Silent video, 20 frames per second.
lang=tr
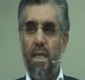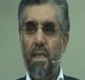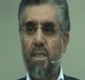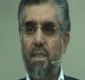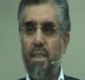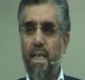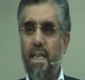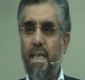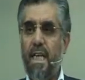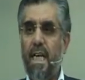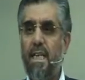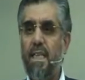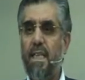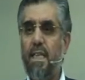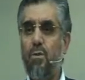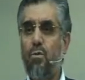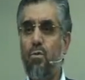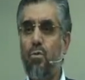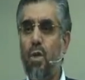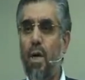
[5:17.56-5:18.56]
İşte
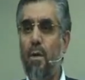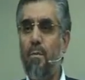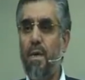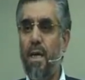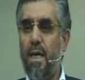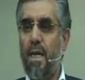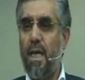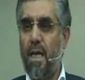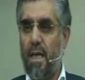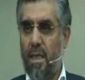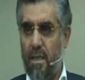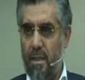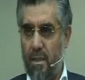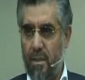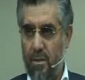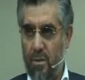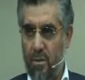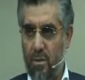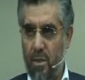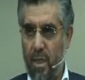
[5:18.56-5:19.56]
kendini tutamayarak,
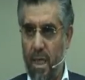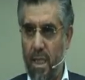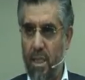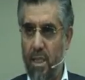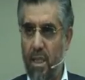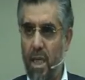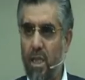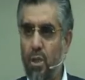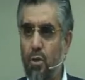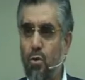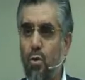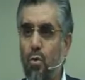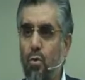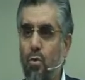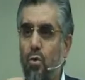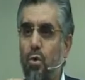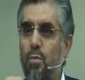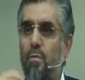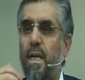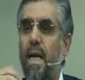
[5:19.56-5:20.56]
yani yanlış
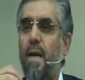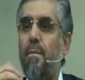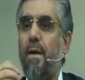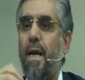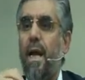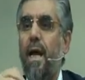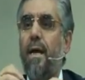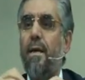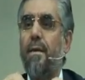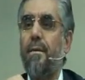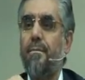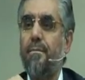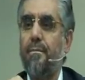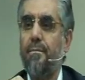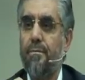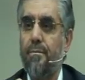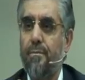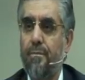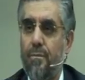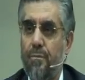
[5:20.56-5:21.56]
olduğunu bile bile
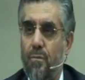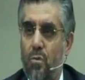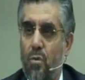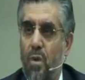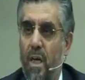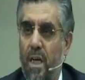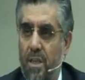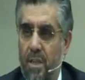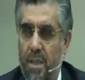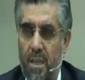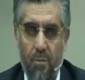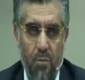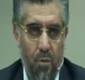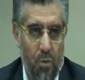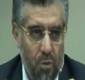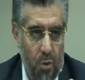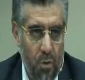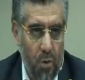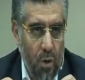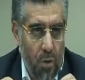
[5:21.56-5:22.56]
günah işlemiş
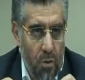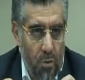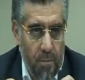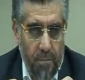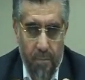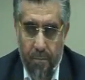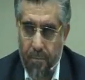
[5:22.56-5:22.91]
oluyor.